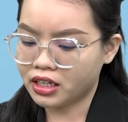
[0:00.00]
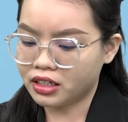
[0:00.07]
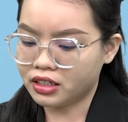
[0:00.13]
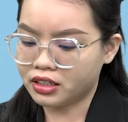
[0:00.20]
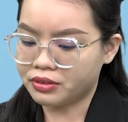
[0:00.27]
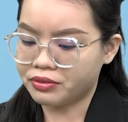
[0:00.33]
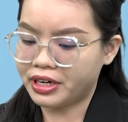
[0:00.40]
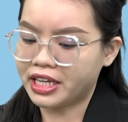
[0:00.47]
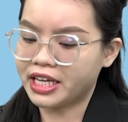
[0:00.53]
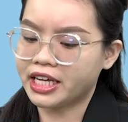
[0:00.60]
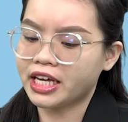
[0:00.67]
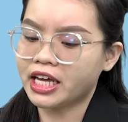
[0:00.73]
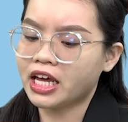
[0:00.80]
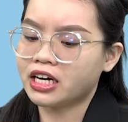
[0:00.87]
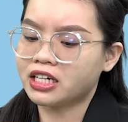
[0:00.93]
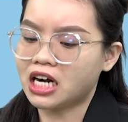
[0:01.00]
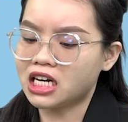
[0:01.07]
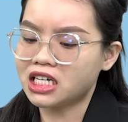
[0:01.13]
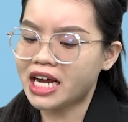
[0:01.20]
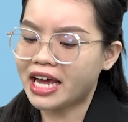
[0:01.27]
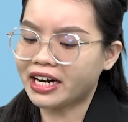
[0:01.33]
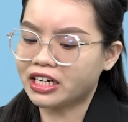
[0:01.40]
À, vậy thì rõ
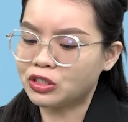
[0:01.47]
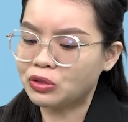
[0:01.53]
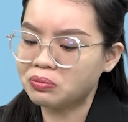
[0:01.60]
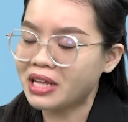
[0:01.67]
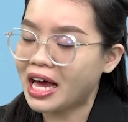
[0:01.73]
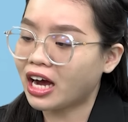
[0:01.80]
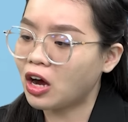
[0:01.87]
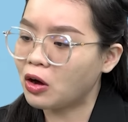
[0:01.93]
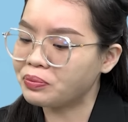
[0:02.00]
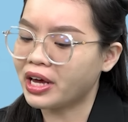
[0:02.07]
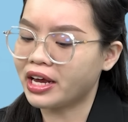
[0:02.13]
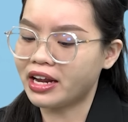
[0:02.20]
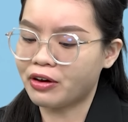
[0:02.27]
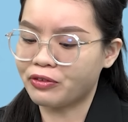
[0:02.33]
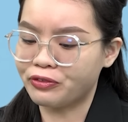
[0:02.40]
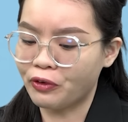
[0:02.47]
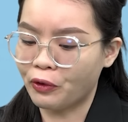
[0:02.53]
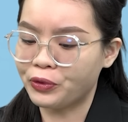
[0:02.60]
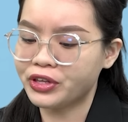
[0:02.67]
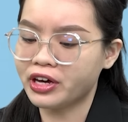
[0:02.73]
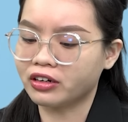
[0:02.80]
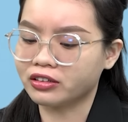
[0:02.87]
ràng là chúng ta không thể nào
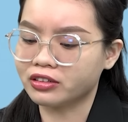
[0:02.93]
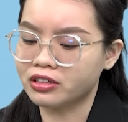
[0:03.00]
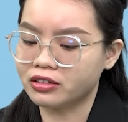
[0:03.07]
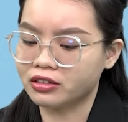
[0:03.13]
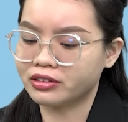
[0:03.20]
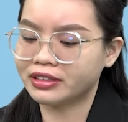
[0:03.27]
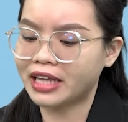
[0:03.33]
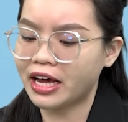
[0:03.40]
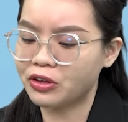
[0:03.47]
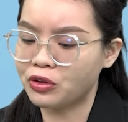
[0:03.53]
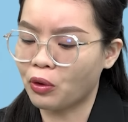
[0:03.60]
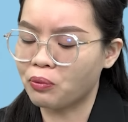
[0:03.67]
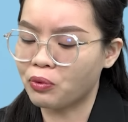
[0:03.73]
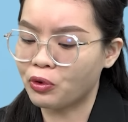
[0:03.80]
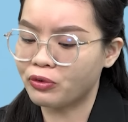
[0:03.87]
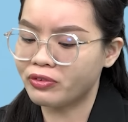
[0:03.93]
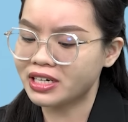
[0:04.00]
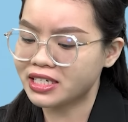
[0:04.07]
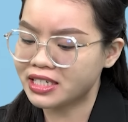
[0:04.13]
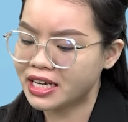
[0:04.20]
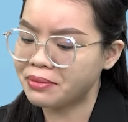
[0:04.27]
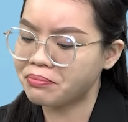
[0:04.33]
phủ nhận được tác dụng của
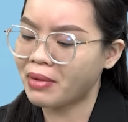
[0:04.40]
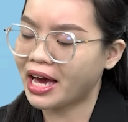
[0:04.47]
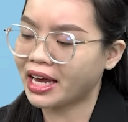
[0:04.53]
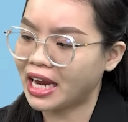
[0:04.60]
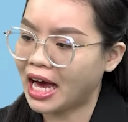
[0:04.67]
vaccine mang